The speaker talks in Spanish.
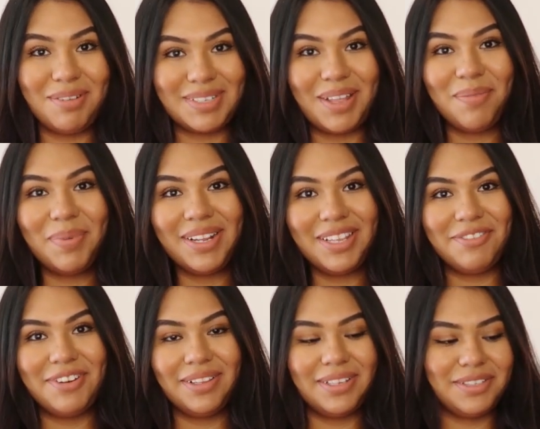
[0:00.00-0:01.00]
lo he usado para
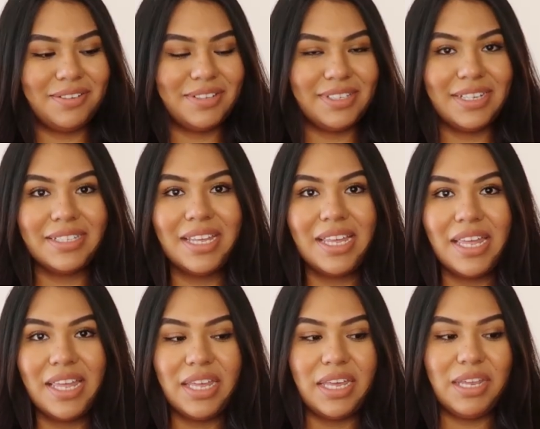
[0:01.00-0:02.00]
diferentes cosas
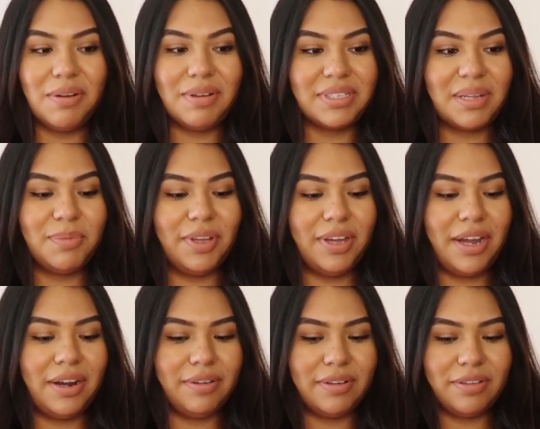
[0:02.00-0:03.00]
y no está muy
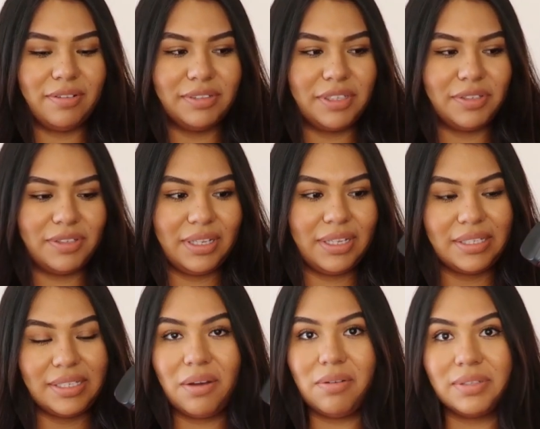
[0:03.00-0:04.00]
caro. Entonces si ustedes
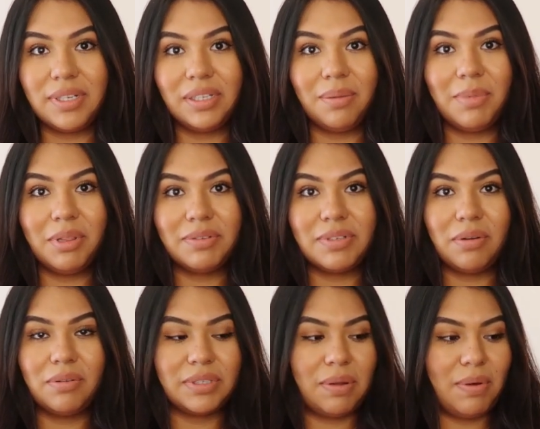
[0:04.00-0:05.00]
están constantemente
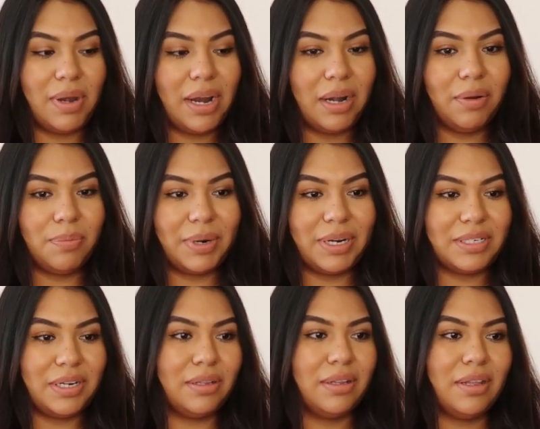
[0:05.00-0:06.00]
usando su celular o para
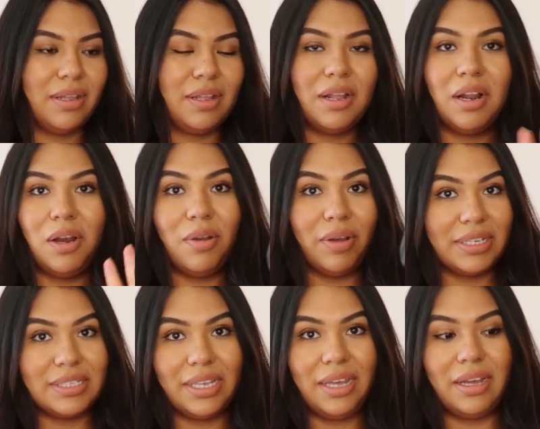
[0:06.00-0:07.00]
hacer lo
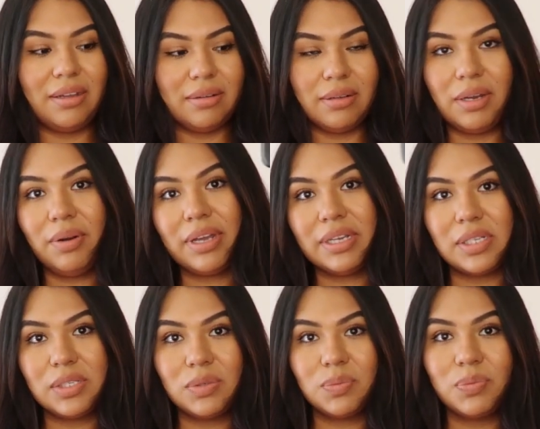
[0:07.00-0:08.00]
que sea, creo que
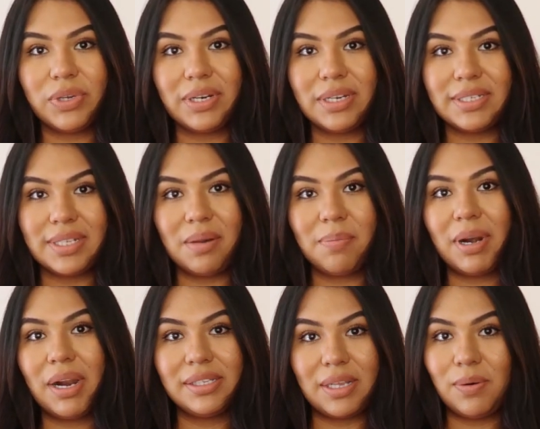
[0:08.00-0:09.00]
este es un buen stand
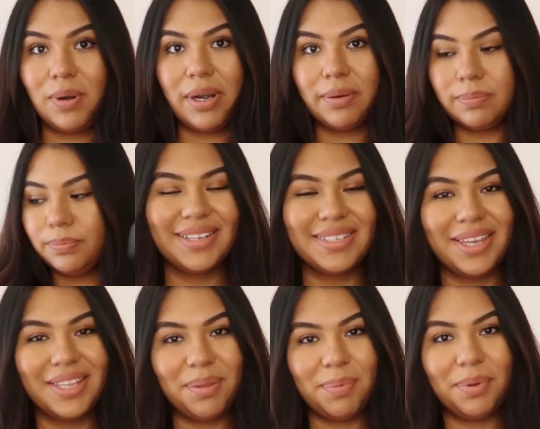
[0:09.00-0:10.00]
para el celular. El
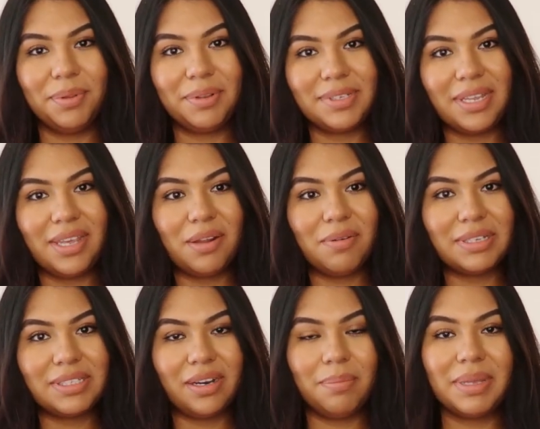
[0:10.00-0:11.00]
siguiente producto sería
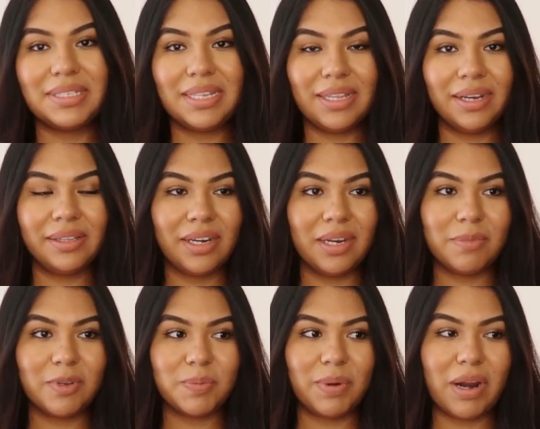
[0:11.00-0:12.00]
nuestra mesita que
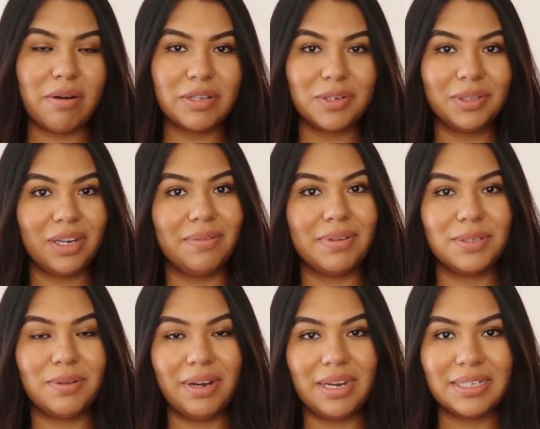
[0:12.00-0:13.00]
tenemos para nuestro
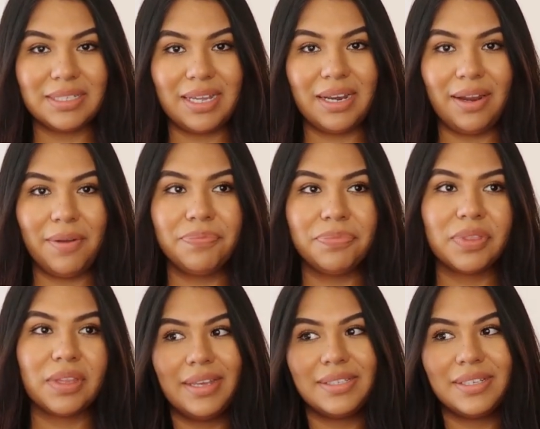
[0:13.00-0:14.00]
televisor en la sala.
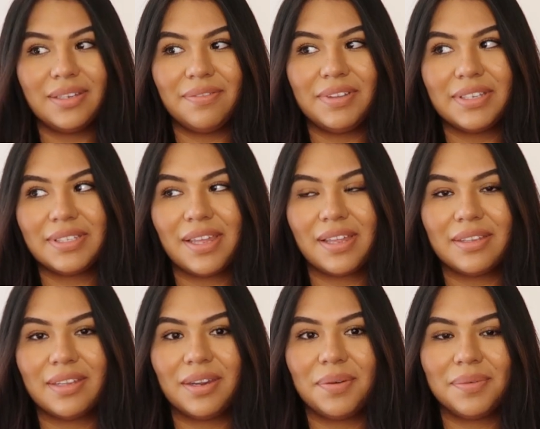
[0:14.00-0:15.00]
Este TV
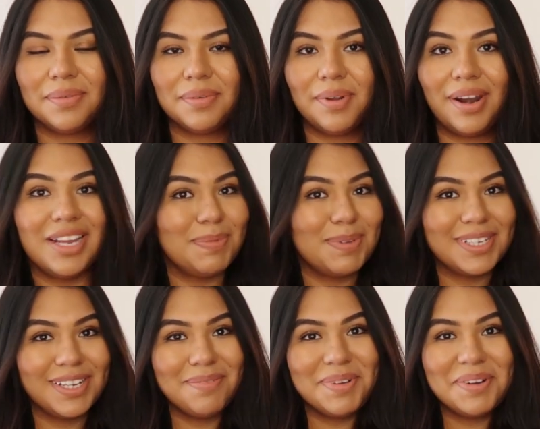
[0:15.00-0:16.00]
stand tiene un lugar
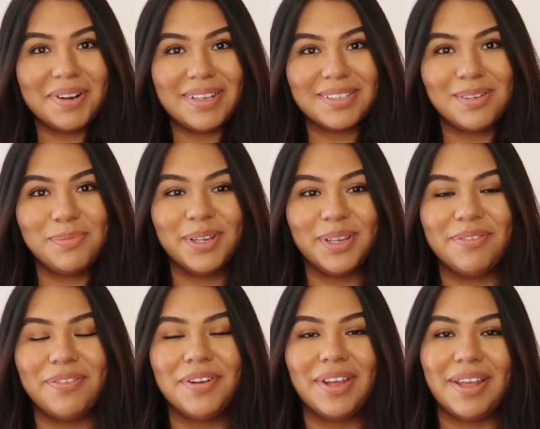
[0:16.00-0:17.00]
especial en mi corazón porque
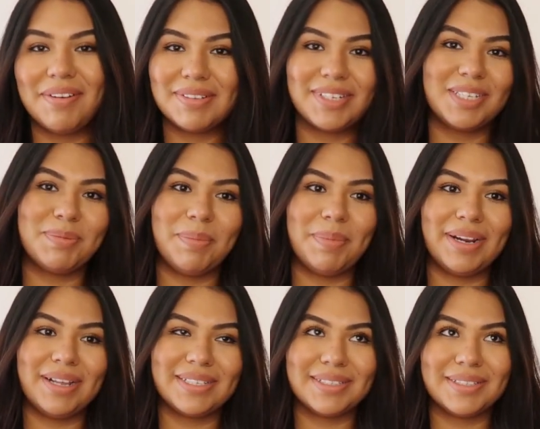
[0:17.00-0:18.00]
fue una de nuestras
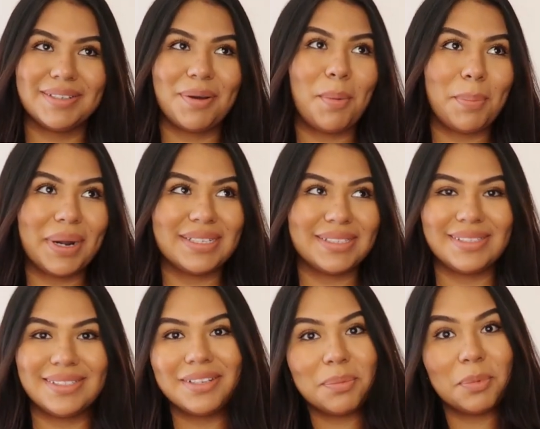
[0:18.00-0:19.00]
primeras compras
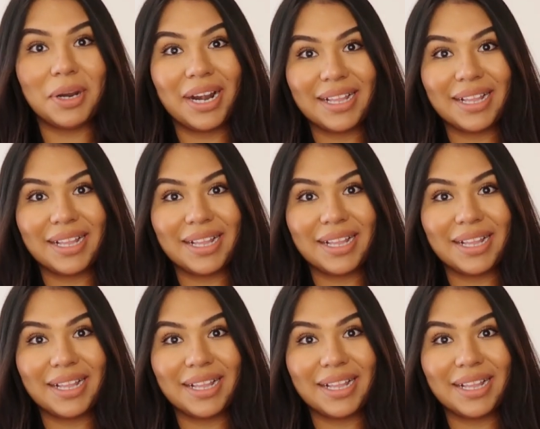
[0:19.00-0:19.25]
como